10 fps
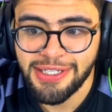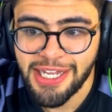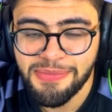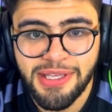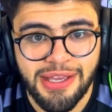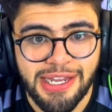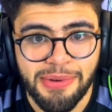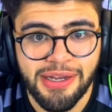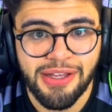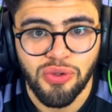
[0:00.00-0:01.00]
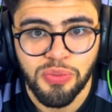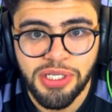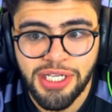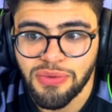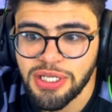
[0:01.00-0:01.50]
Il a mis et il a marqué un doublé,
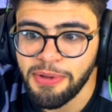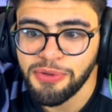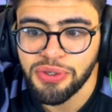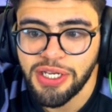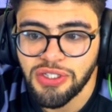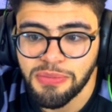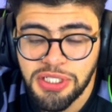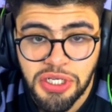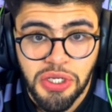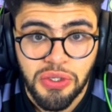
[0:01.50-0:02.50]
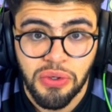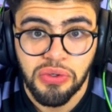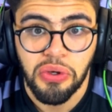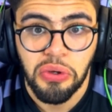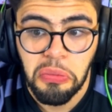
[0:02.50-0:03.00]
il nous a permis de gagner ce match. Donc
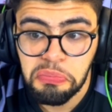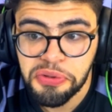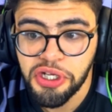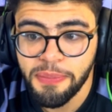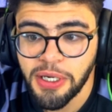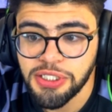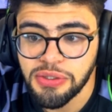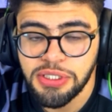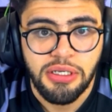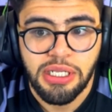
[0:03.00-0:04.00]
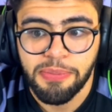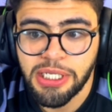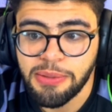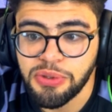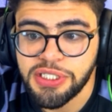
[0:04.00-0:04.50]
euh, big up à Ancelotti, il a pris
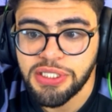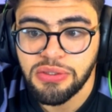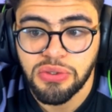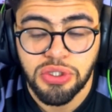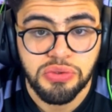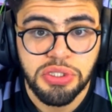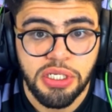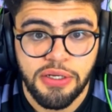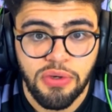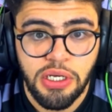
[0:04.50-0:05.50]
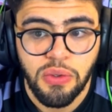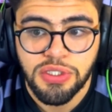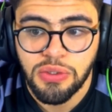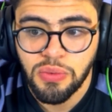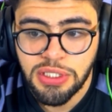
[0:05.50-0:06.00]
les bonnes décisions aujourd'hui et voilà,
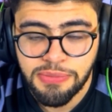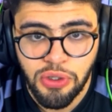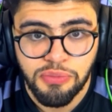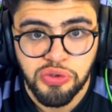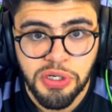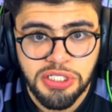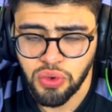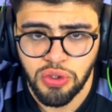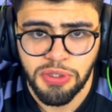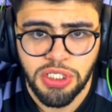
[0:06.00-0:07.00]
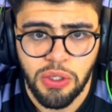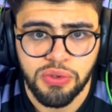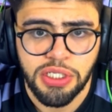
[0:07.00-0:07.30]
Rosselou les amis, homme du match pour ce match-là contre